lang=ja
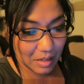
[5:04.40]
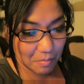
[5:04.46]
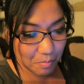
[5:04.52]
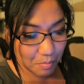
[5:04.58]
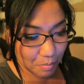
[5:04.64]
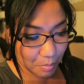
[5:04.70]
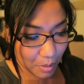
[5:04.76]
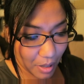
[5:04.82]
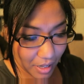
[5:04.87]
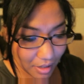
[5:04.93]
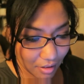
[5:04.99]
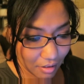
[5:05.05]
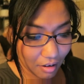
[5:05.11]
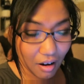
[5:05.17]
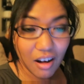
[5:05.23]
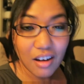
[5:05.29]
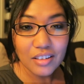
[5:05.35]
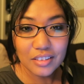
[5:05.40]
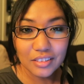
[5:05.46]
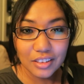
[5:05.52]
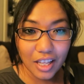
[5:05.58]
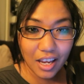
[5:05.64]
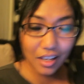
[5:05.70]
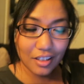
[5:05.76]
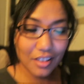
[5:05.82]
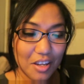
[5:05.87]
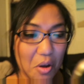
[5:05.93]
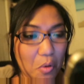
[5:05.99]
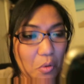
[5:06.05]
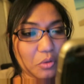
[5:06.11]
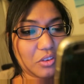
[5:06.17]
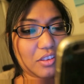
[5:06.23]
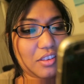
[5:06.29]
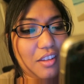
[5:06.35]
いっぱいあるね日
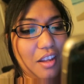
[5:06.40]
本っ